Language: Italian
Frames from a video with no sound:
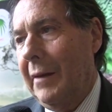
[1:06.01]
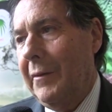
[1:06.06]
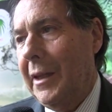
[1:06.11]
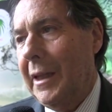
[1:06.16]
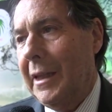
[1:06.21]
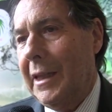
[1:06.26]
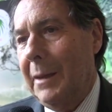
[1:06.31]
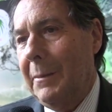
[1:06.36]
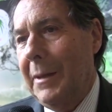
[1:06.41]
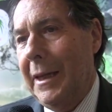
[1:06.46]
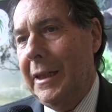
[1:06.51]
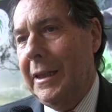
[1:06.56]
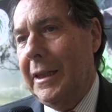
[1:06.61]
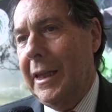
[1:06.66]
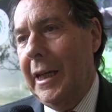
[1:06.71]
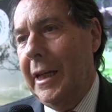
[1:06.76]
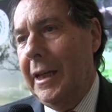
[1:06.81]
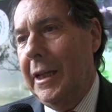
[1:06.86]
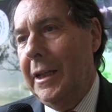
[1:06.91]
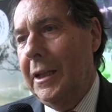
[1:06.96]

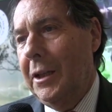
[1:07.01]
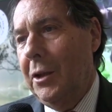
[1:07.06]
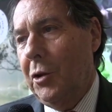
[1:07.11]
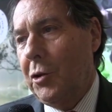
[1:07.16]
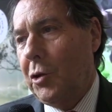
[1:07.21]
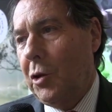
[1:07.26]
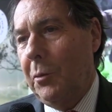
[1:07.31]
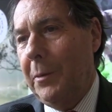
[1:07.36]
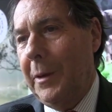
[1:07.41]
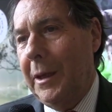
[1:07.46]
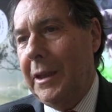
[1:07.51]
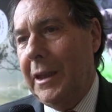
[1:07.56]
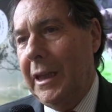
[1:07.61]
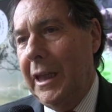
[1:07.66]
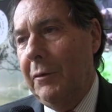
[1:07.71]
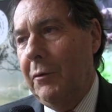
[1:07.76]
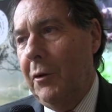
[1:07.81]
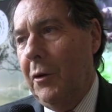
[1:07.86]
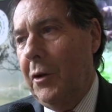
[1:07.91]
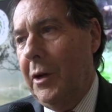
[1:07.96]
evidentemente il nostro
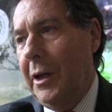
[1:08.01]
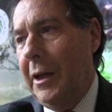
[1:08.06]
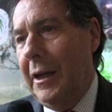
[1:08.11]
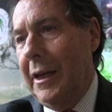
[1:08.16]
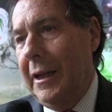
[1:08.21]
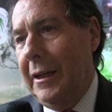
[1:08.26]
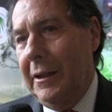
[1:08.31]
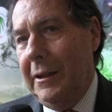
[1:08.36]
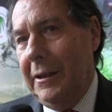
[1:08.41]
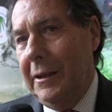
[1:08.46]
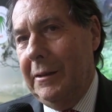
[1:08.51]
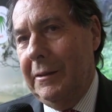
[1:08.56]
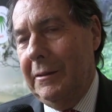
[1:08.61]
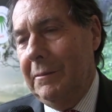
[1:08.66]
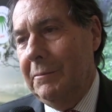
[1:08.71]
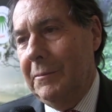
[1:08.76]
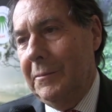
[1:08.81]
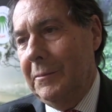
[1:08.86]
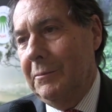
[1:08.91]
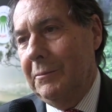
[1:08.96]
obiettivo è,
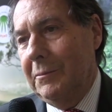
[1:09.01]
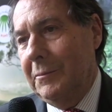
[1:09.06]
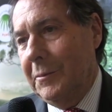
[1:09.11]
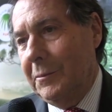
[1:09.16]
ehm,